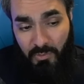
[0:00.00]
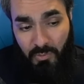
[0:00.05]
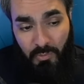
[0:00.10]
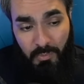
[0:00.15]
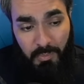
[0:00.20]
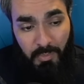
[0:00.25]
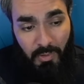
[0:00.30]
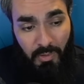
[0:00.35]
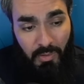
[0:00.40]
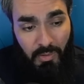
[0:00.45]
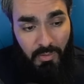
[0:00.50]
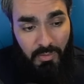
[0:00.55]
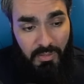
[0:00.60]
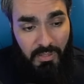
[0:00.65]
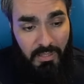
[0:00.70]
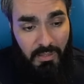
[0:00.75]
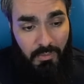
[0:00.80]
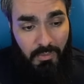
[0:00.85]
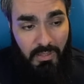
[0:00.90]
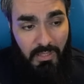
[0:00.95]
suppongo,
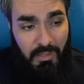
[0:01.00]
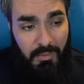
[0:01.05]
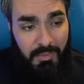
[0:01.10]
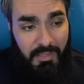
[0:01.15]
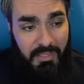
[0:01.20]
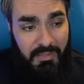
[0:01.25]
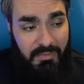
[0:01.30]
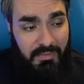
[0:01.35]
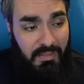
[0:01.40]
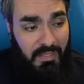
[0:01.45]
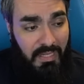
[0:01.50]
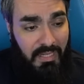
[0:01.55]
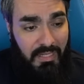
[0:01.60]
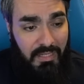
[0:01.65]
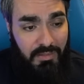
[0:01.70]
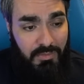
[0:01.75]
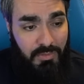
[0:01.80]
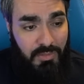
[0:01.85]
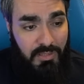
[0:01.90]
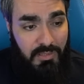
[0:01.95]
tranquillamente
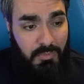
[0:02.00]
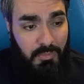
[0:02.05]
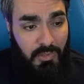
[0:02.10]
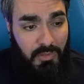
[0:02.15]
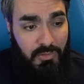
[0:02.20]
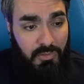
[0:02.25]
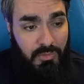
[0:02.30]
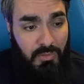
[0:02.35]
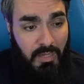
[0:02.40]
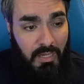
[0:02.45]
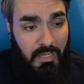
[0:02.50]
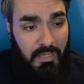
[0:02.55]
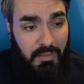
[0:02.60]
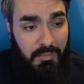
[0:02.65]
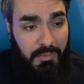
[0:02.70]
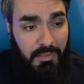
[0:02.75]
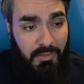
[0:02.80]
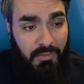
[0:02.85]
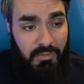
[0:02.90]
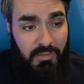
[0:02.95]
anche su Xbox One,
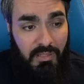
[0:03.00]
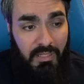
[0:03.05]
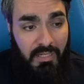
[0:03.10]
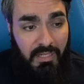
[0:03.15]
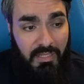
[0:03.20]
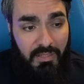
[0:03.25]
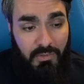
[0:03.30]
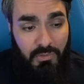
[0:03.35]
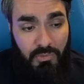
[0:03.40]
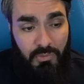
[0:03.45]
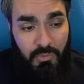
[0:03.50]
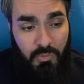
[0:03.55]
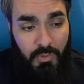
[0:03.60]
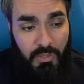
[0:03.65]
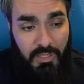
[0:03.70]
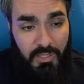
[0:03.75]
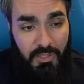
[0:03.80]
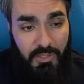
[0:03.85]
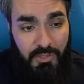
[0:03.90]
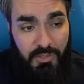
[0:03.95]
per non dire anche su
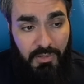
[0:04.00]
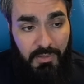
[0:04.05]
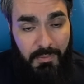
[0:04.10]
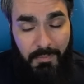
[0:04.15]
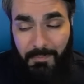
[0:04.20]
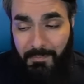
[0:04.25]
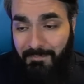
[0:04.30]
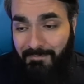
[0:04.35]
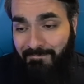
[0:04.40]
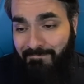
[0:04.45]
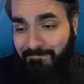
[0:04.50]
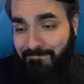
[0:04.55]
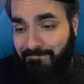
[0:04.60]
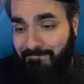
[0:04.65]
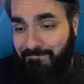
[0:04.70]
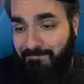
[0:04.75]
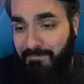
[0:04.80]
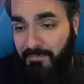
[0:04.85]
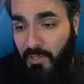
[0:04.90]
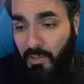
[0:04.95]
Switch.
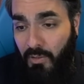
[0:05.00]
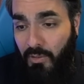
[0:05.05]
Mm. O oh